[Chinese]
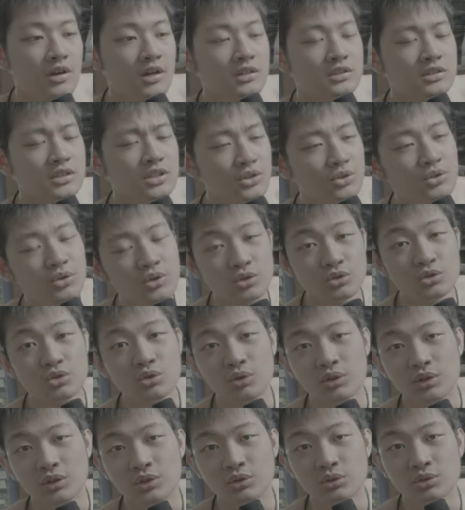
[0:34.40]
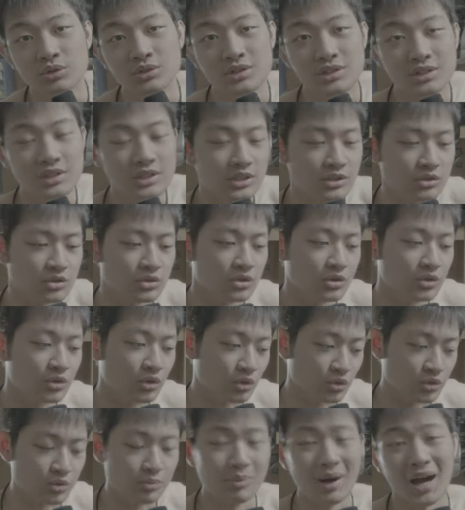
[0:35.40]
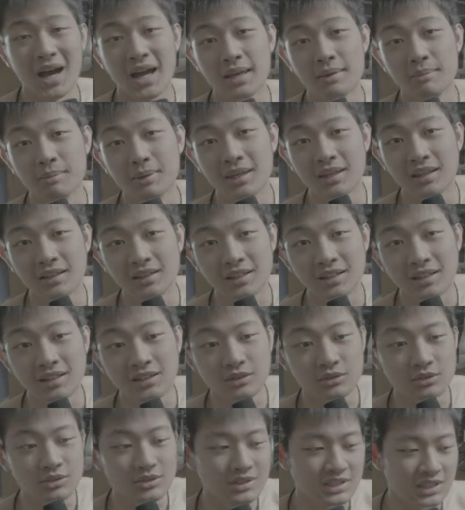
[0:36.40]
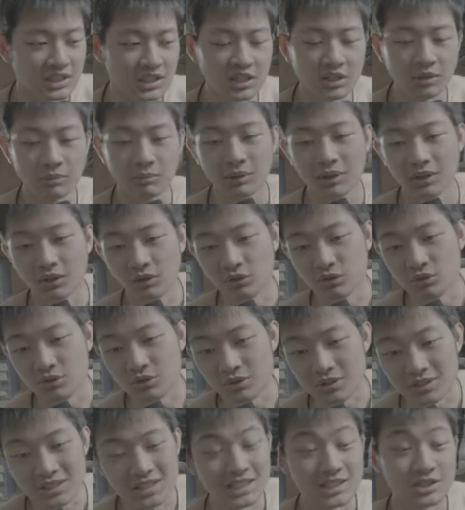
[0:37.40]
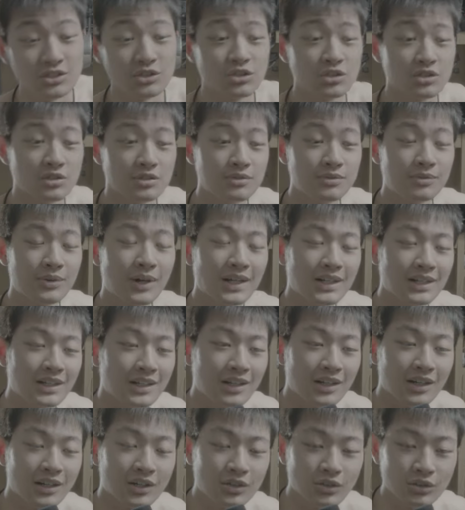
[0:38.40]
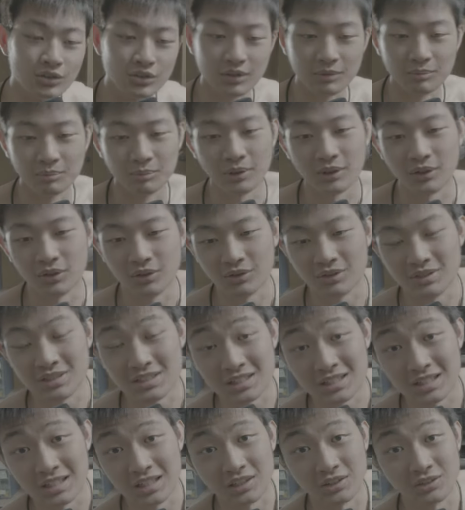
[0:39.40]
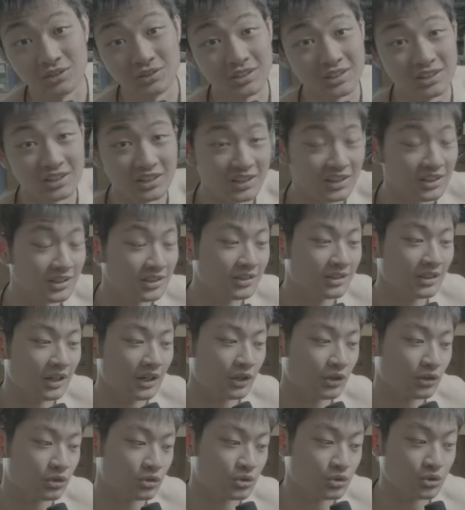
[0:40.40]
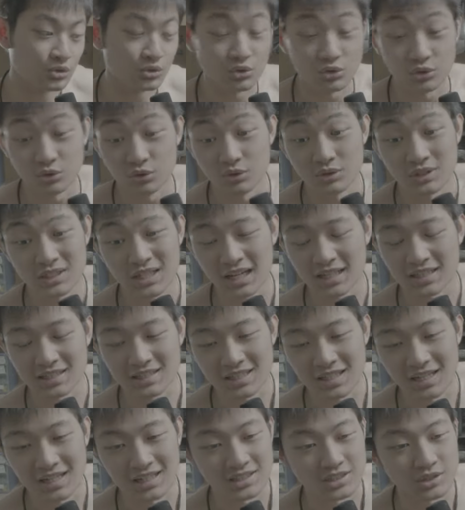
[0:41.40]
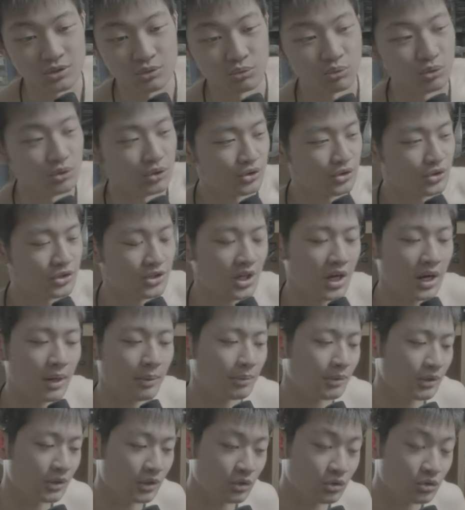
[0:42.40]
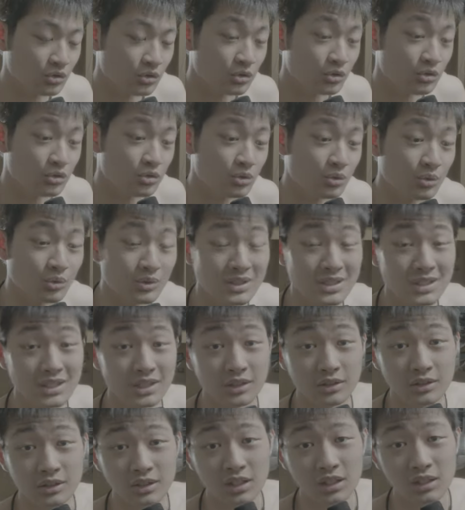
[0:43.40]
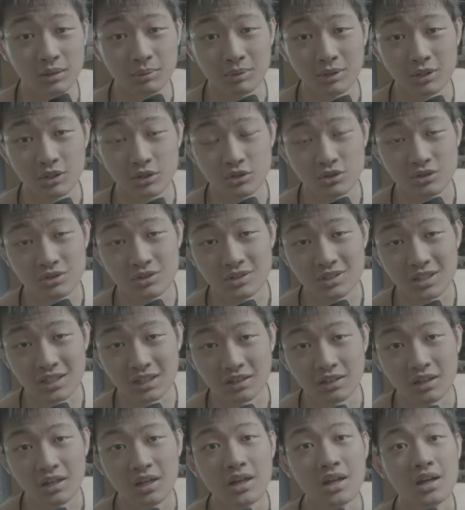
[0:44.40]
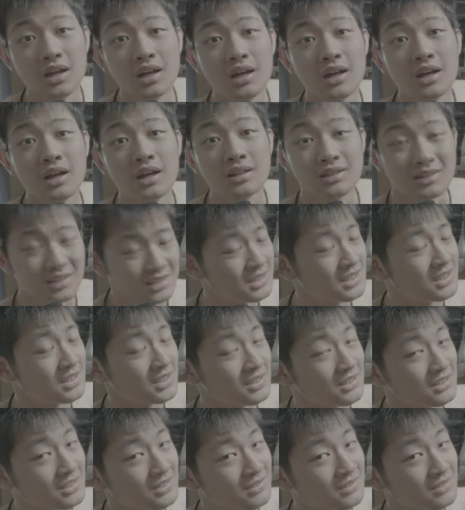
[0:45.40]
这个月做了很多事情，就是有去拍片啊，有去剪影片，有去一起吃饭，然后跟朋友一起聊天，然后去参加一些 workshop，然后去做一些特别的事情。但是